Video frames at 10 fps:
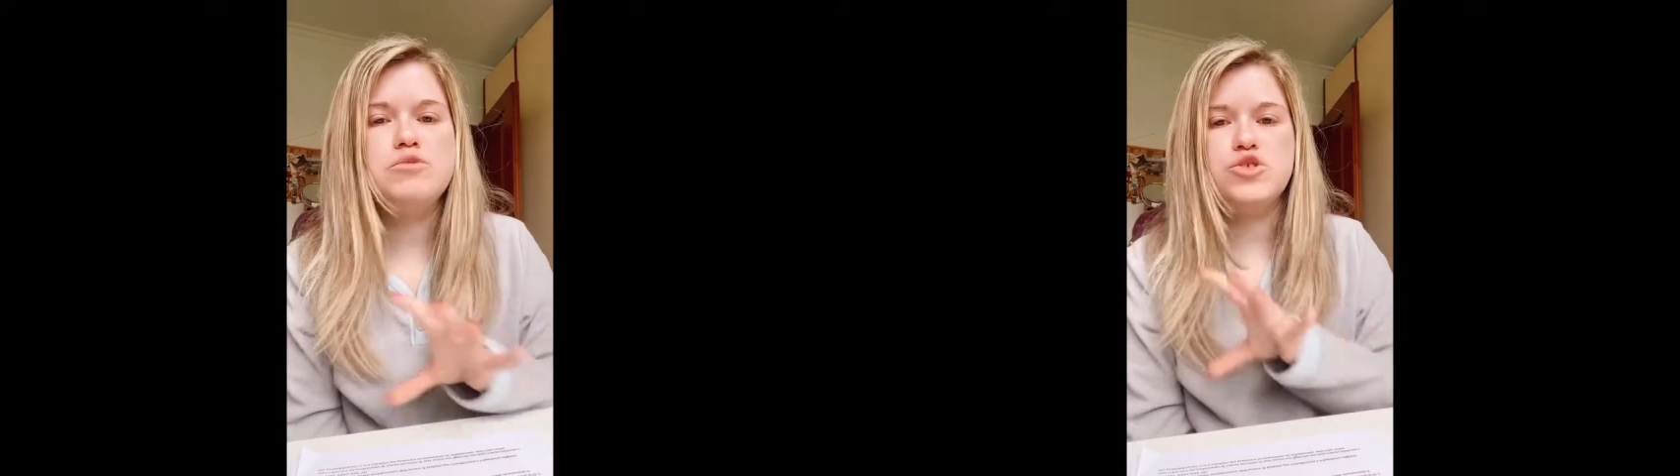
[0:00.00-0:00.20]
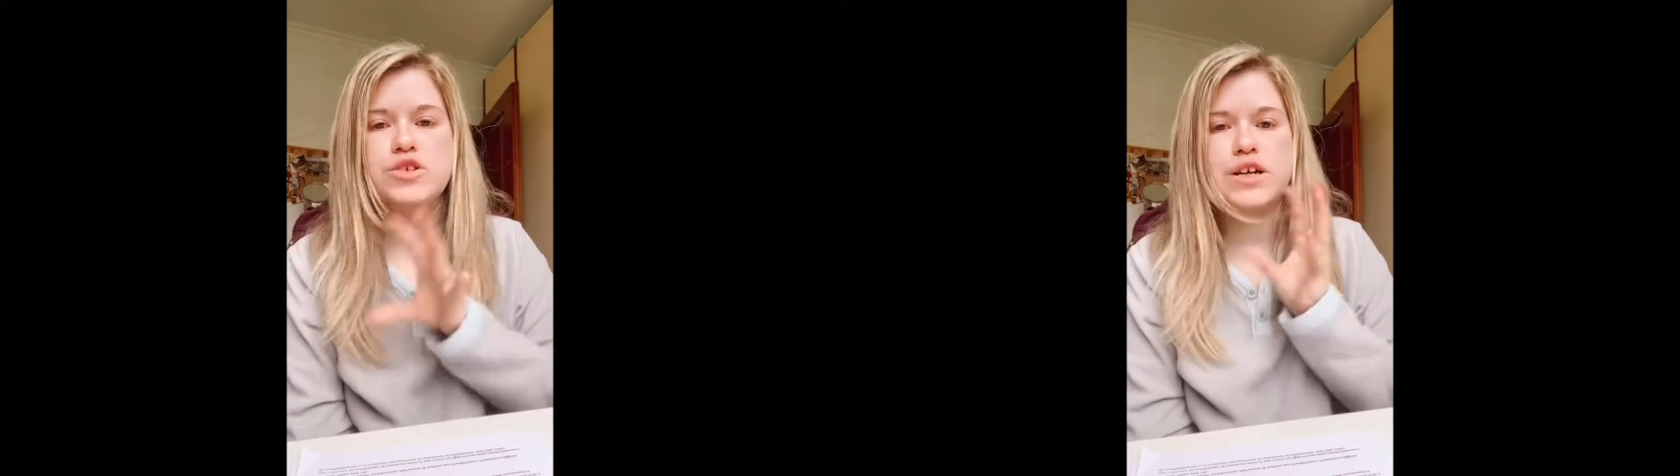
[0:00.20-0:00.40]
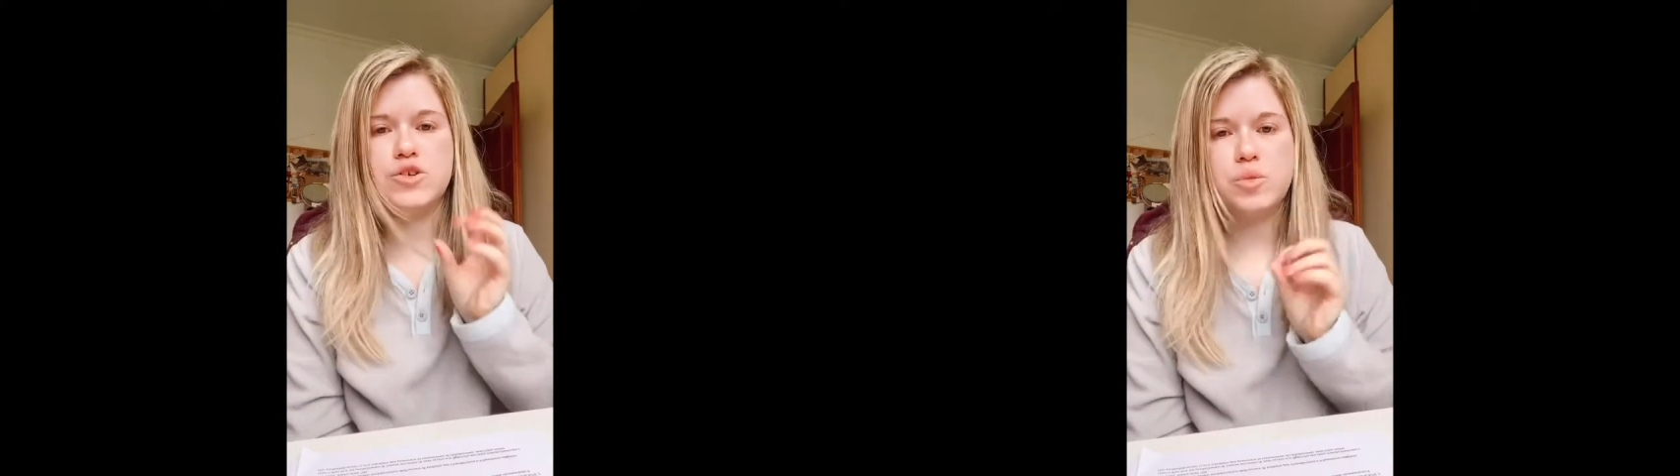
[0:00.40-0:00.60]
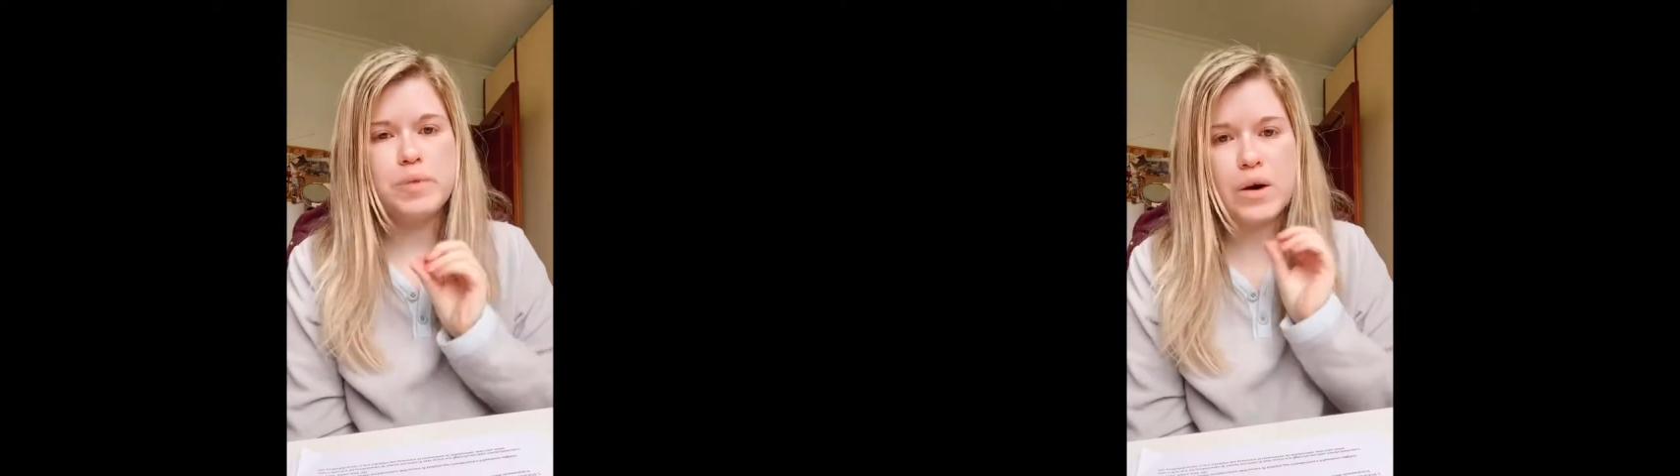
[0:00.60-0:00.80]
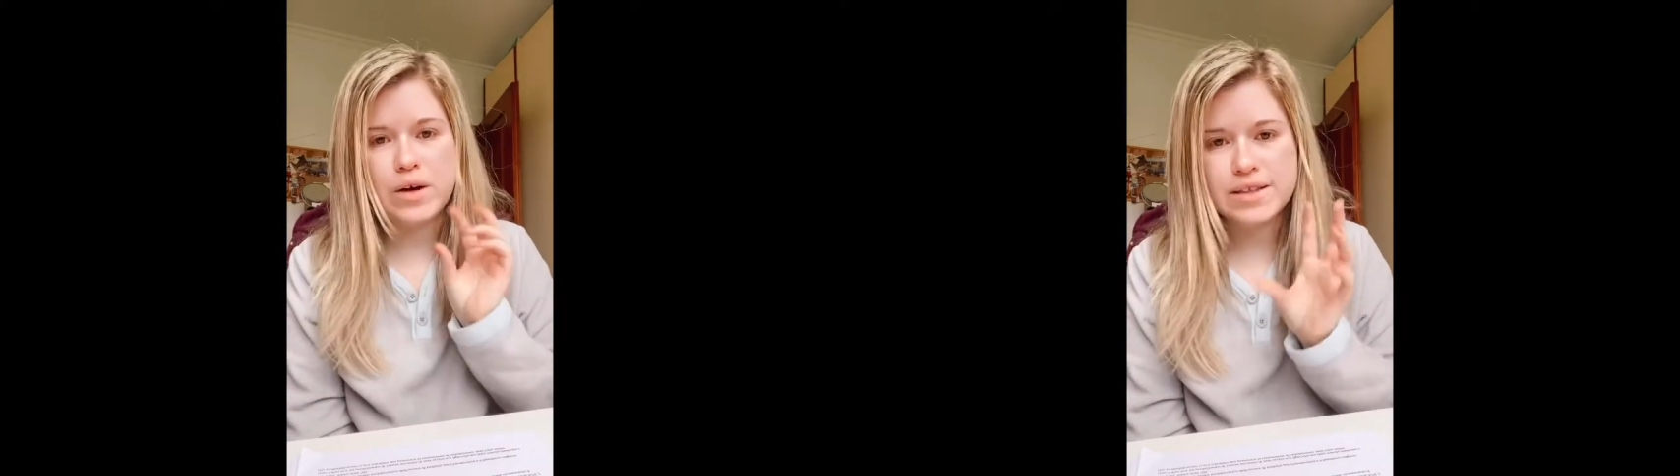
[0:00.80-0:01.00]
bisogna
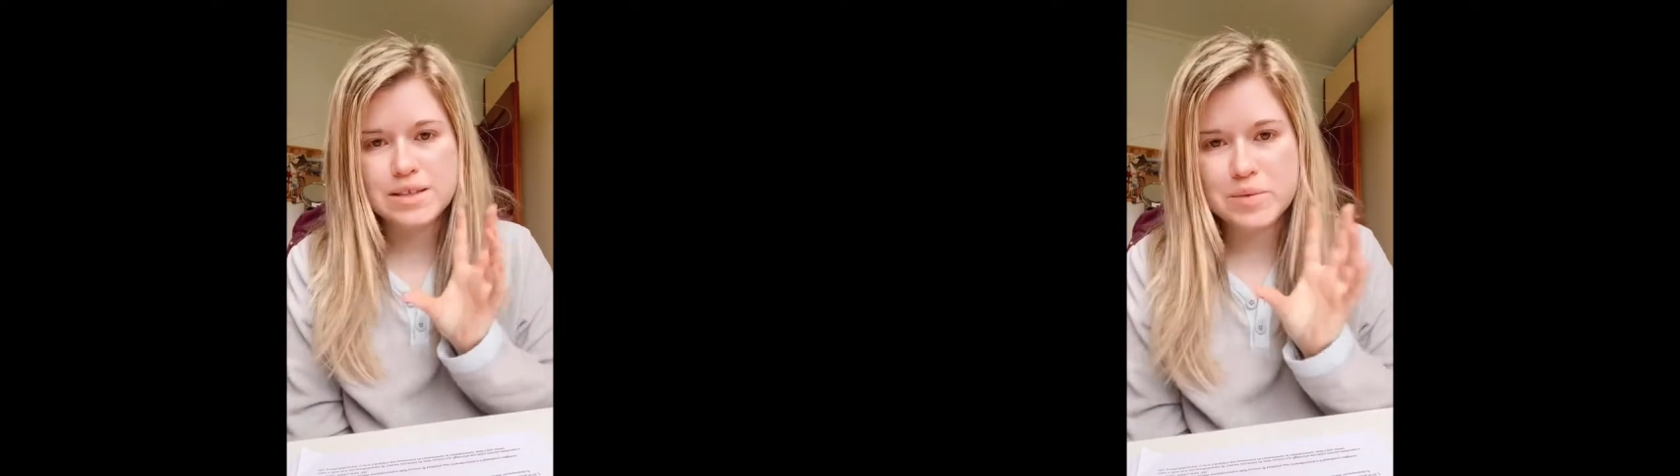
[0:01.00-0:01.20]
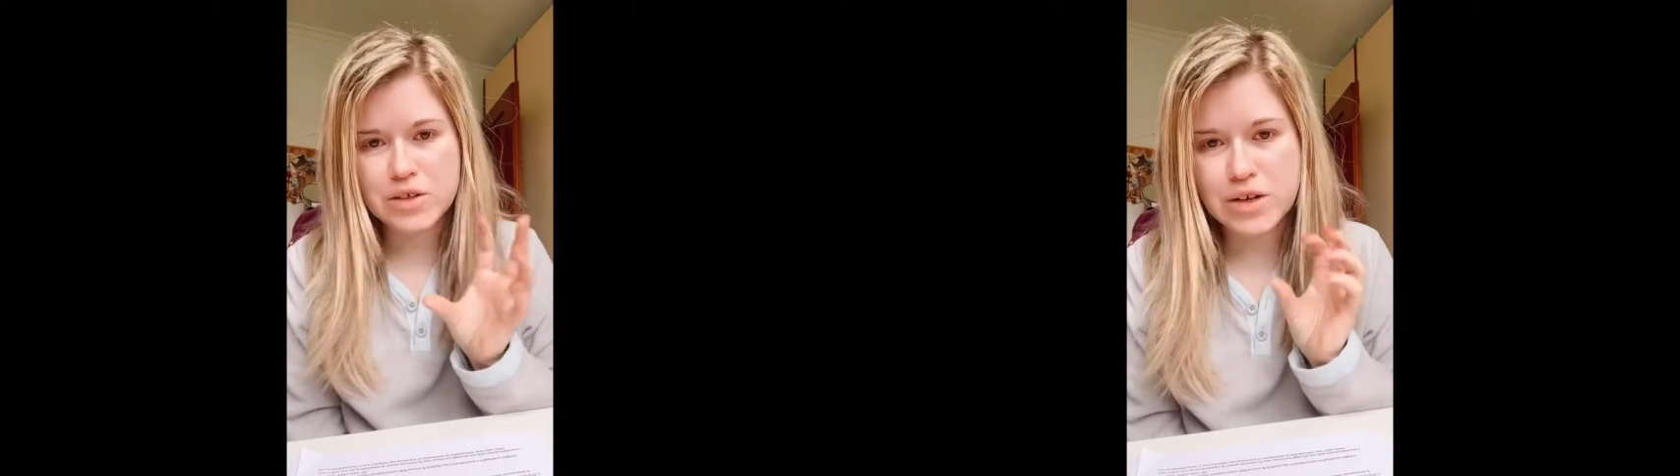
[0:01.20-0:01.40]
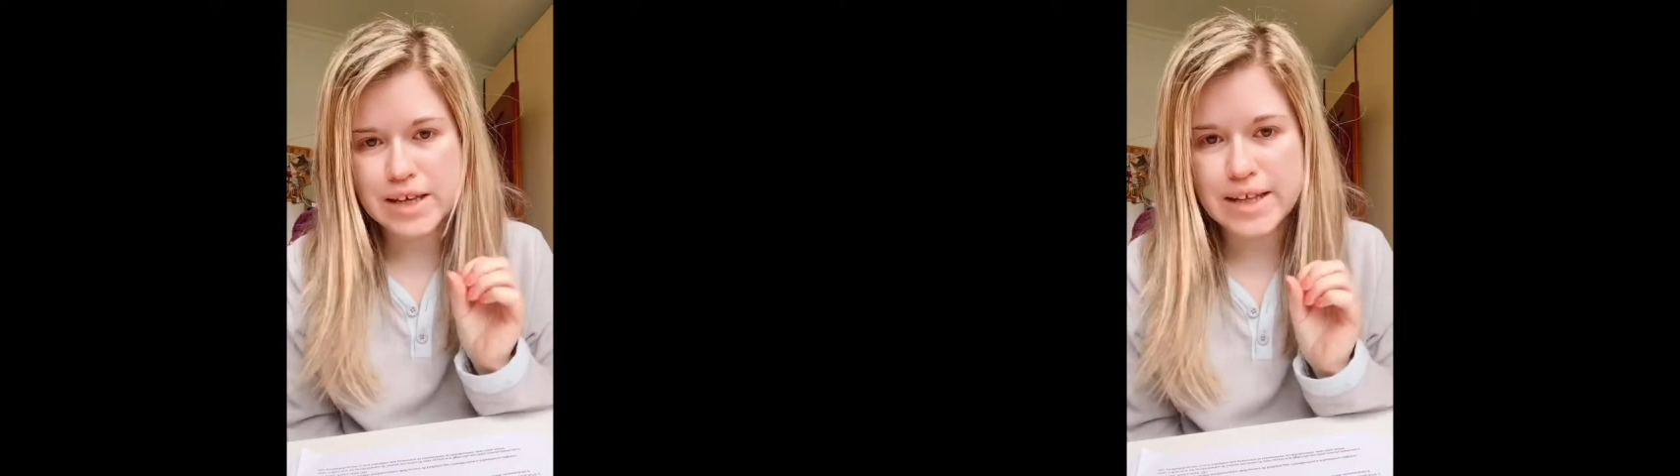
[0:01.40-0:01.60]
raggruppare un attimino le